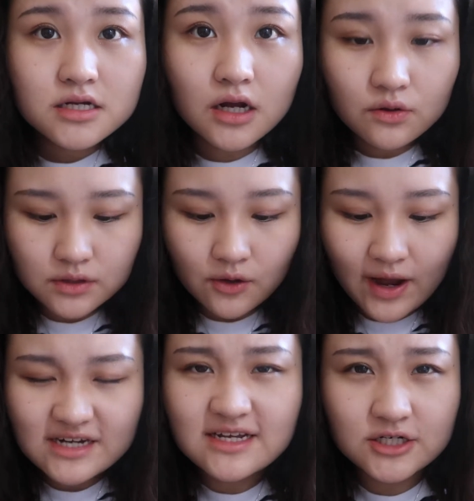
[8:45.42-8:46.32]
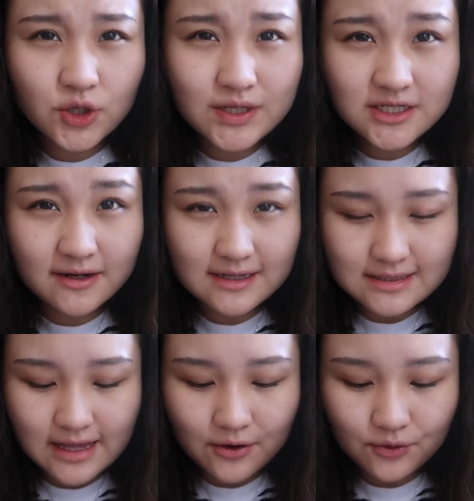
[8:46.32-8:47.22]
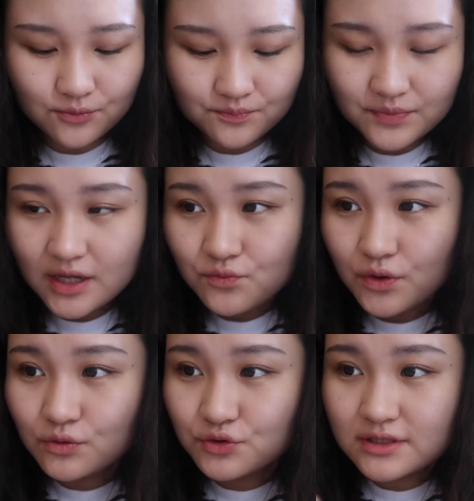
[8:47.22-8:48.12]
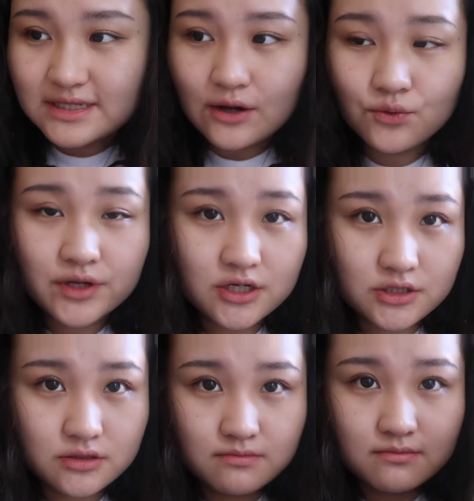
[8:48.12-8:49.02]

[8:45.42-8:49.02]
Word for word: 然后呢，我还是想稍微上一点腮红，因为我觉得腮红也是，